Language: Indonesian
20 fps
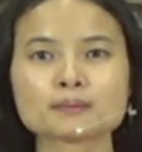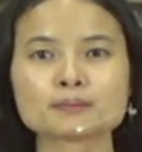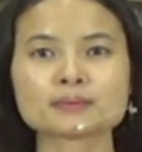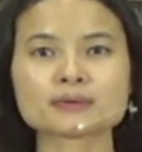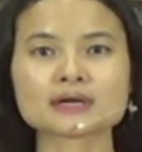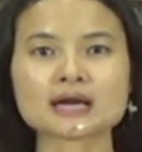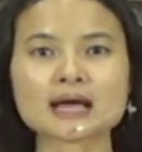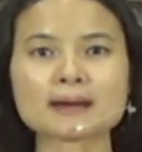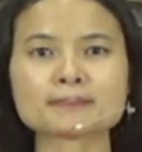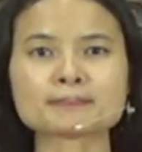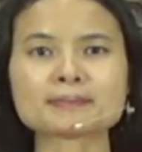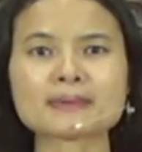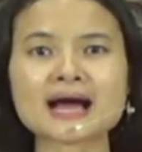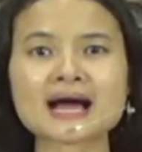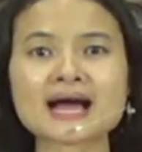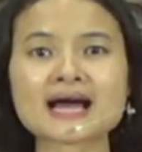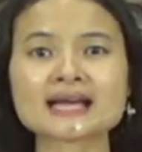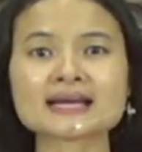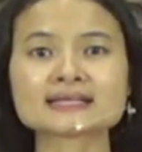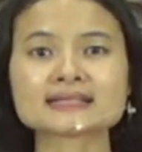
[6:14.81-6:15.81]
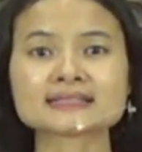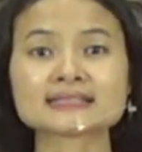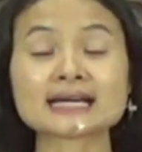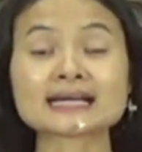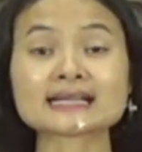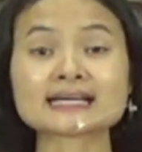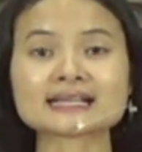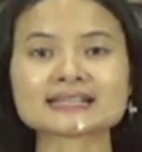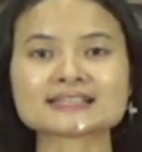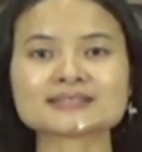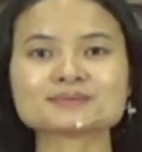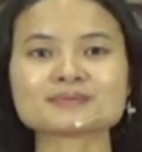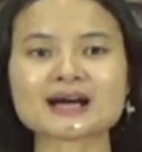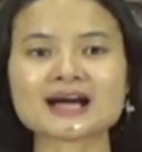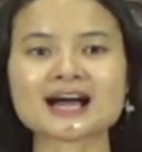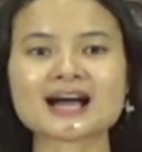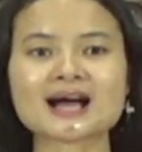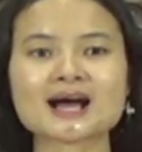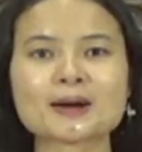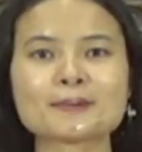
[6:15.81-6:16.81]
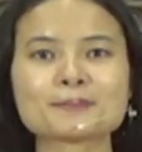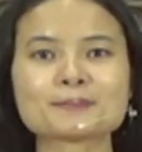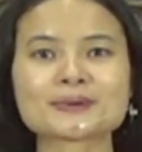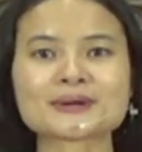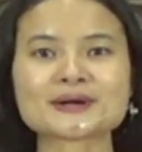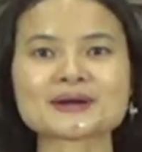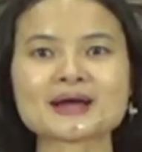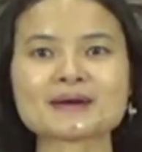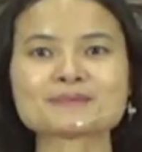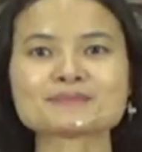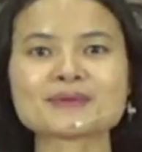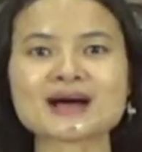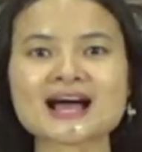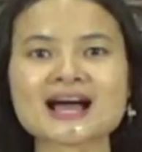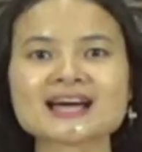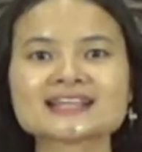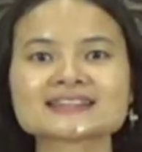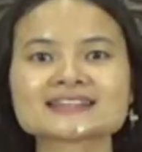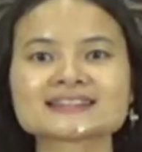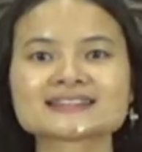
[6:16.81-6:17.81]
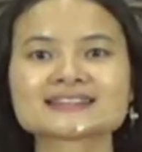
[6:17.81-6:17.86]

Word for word: Perhambaan yang kelima, perhambaan